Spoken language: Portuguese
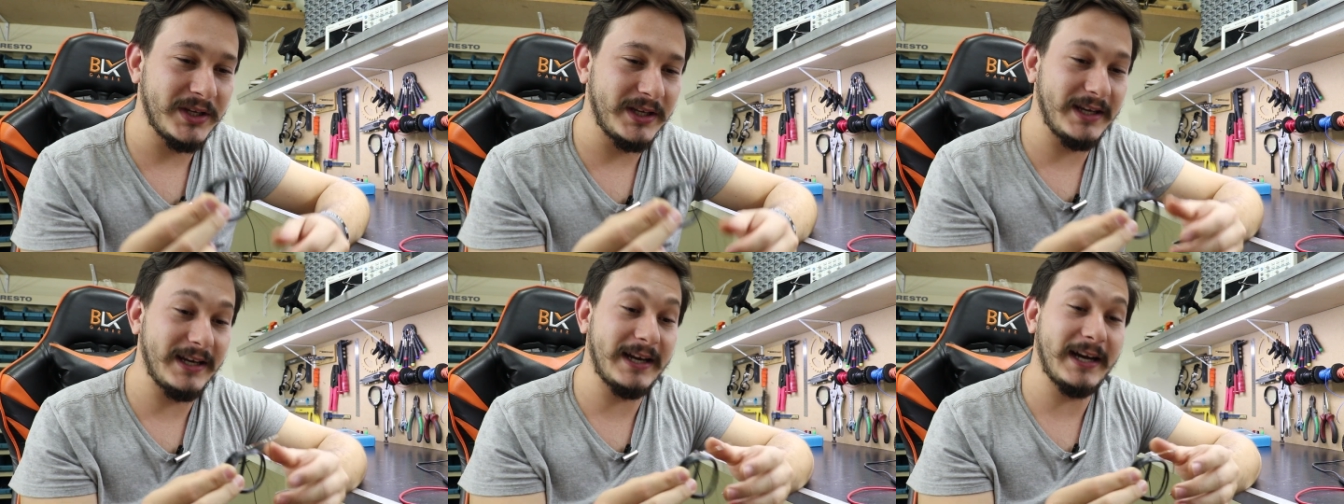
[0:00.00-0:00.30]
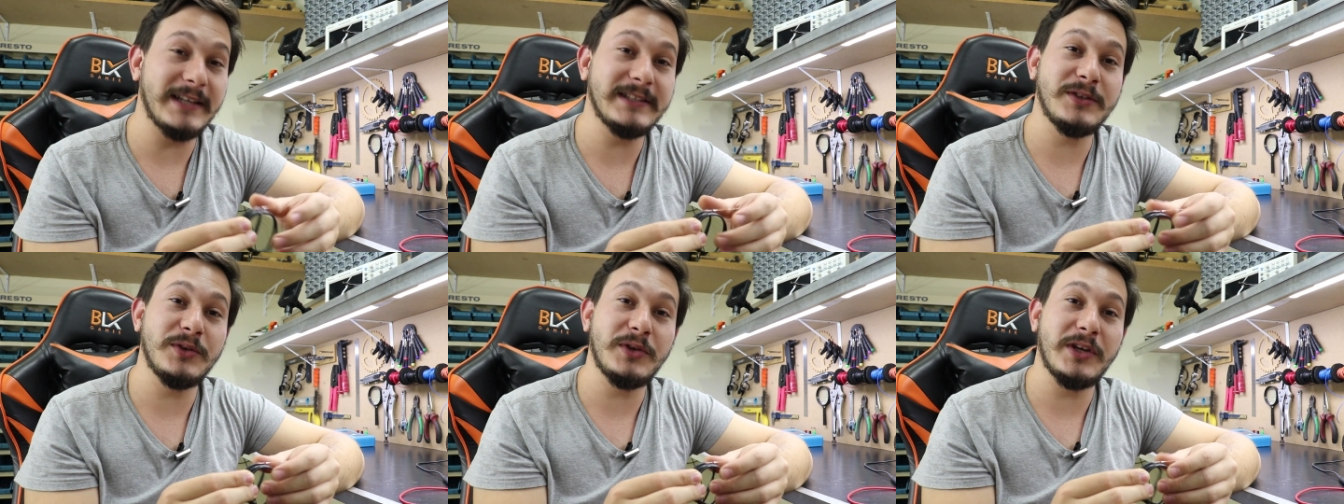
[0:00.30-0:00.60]
E
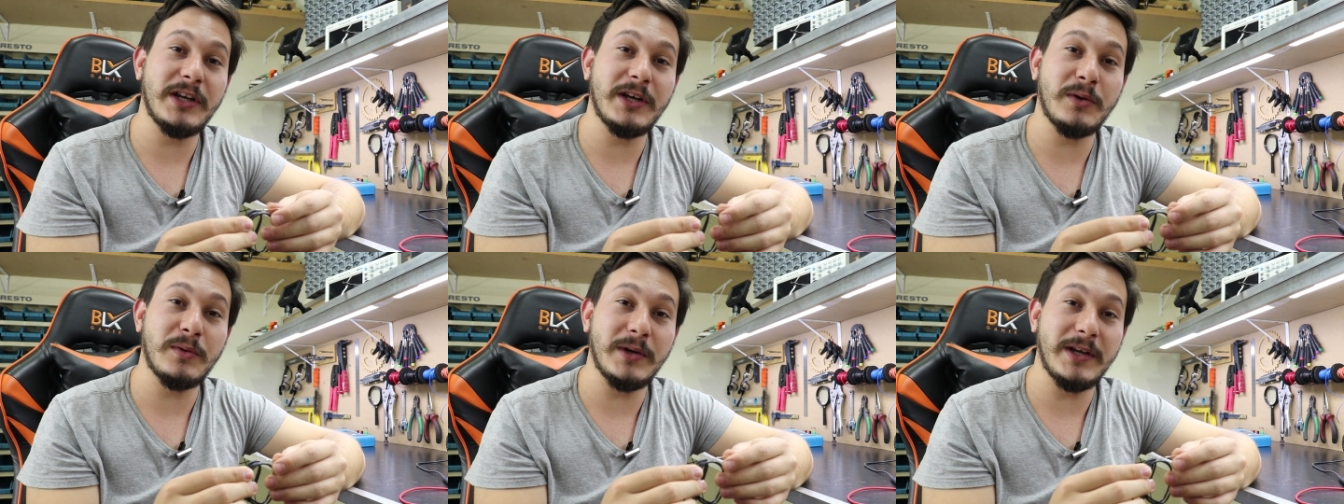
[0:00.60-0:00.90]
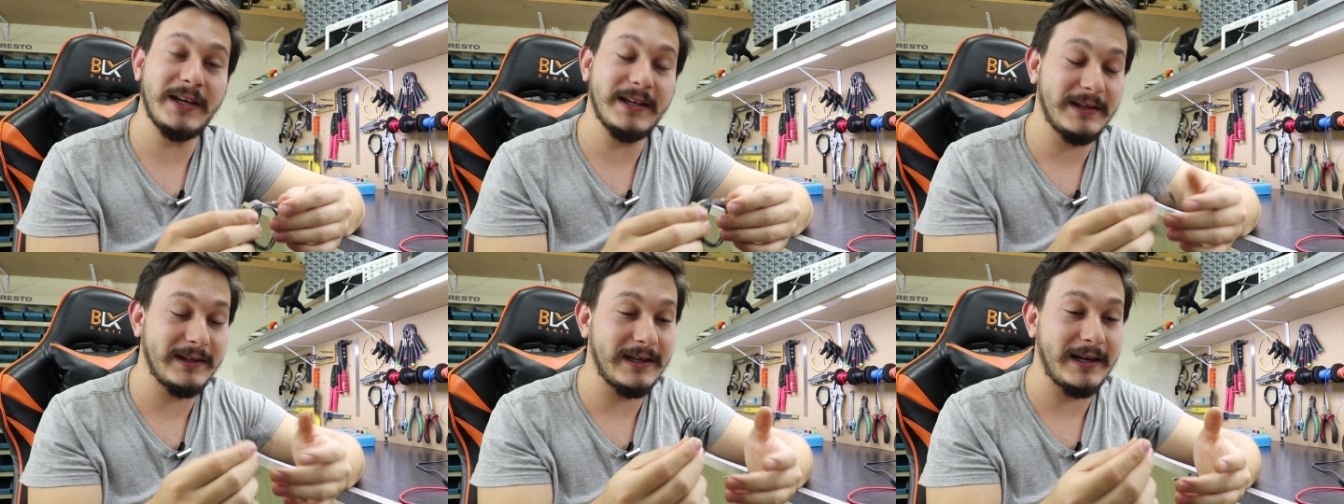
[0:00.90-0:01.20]
caso eu queira
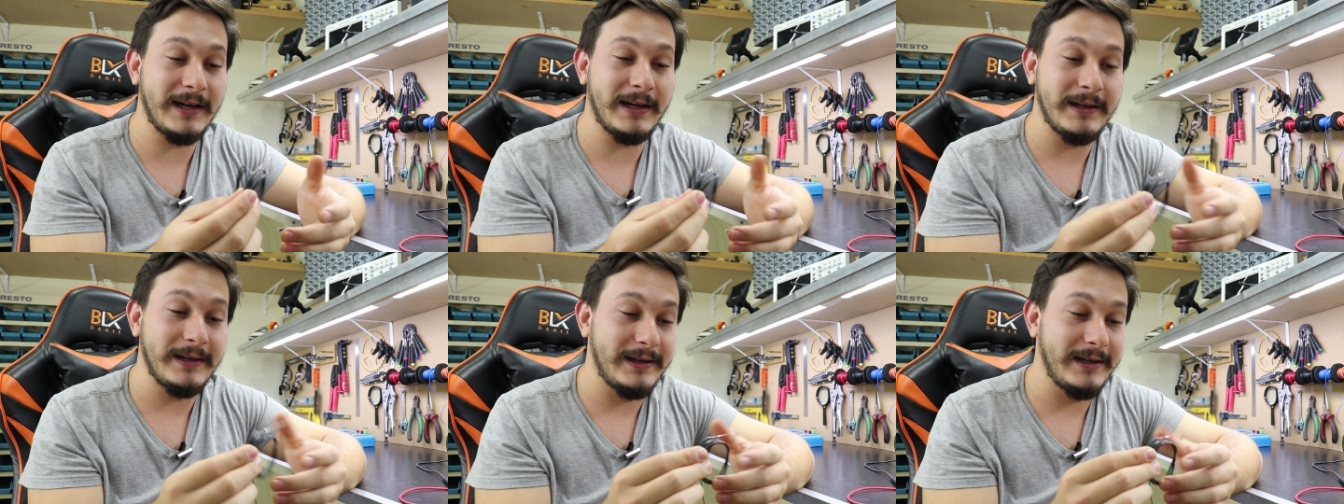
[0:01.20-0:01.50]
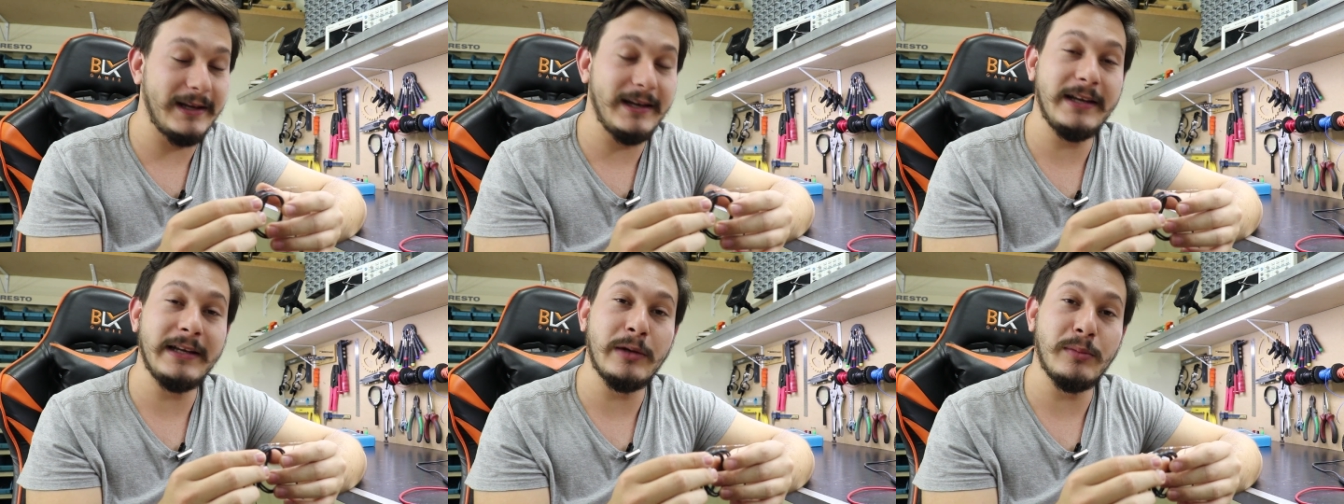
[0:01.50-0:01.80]
conectar
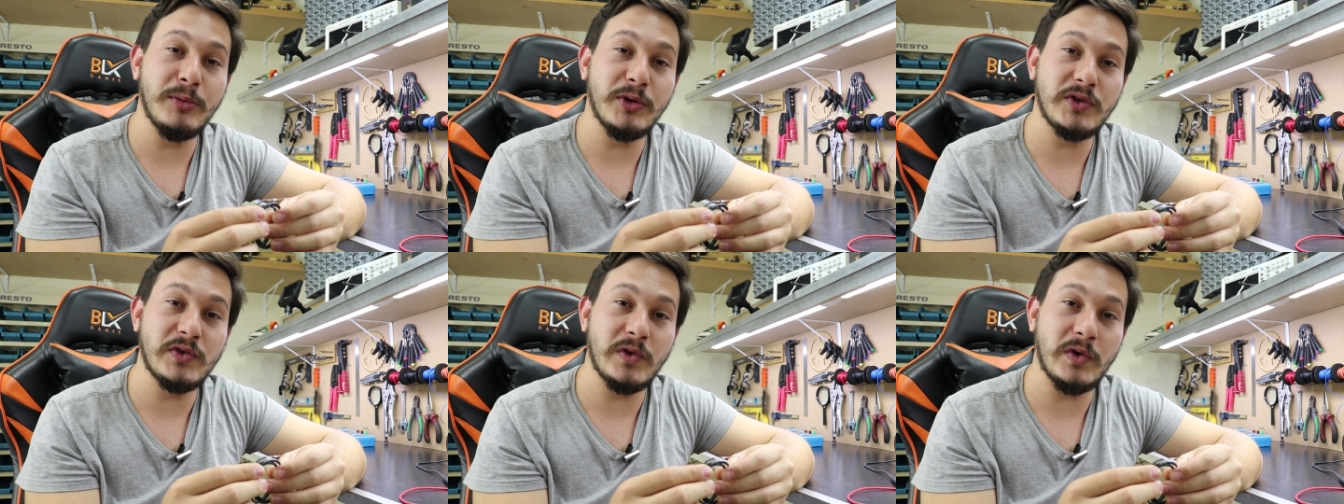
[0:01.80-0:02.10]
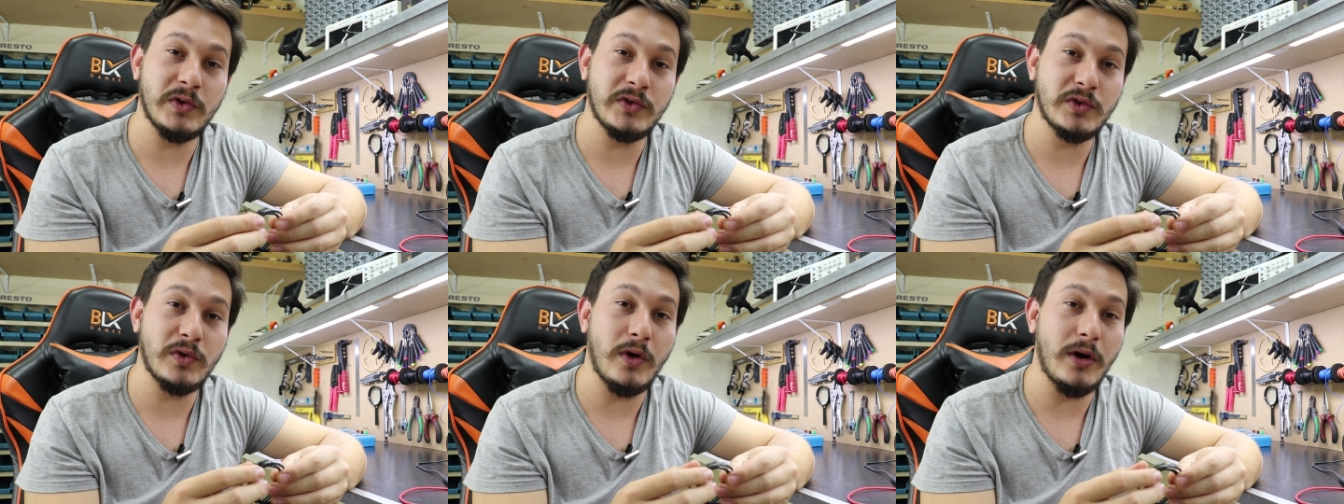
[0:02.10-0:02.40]
ele no meu
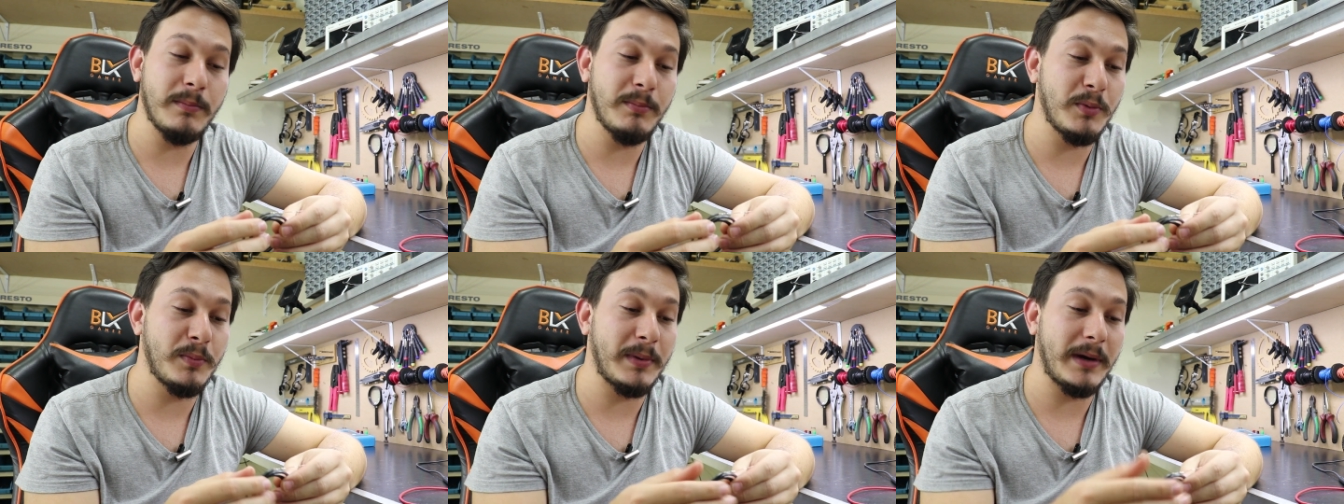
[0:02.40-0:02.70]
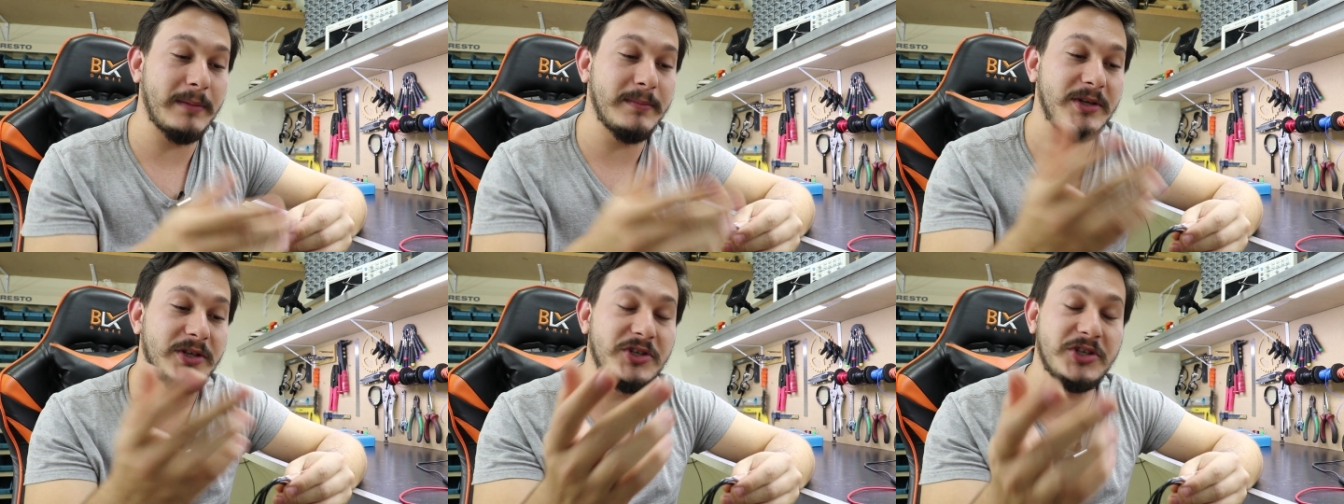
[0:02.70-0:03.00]
osciloscópio
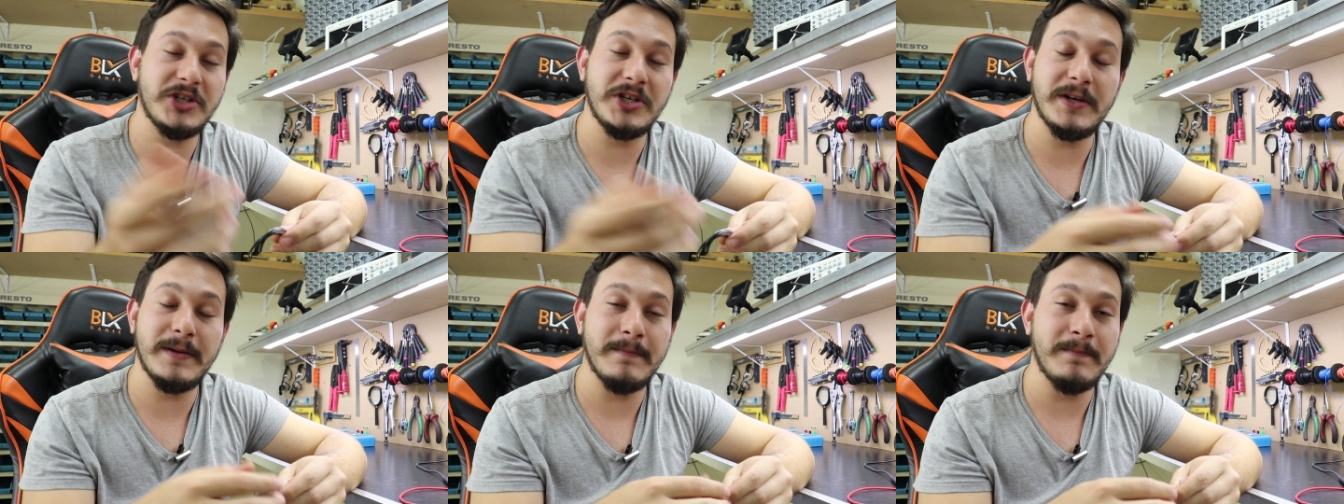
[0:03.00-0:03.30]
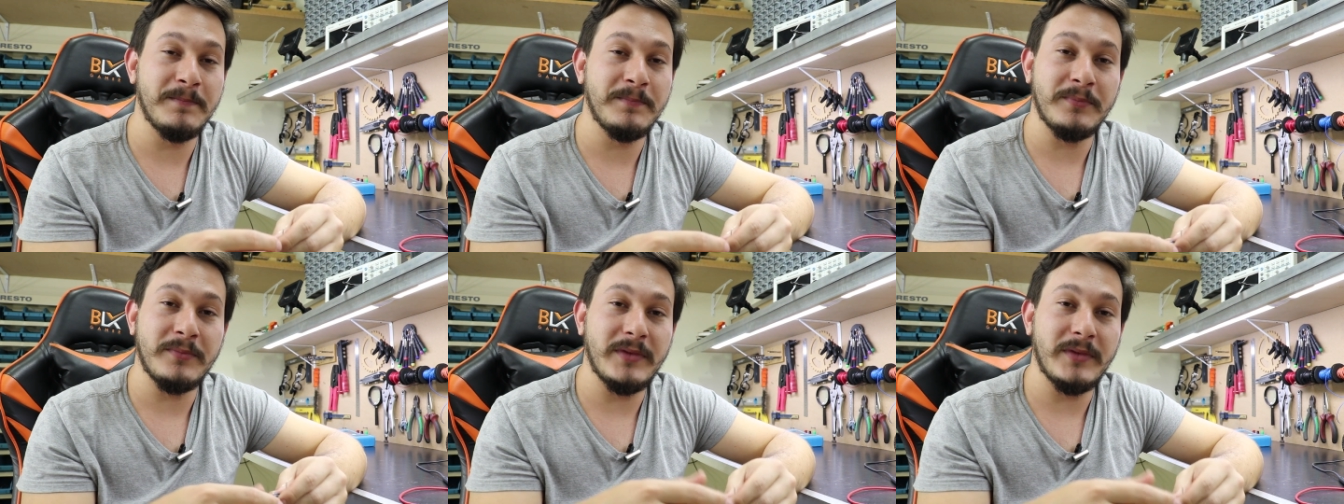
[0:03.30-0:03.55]
para medir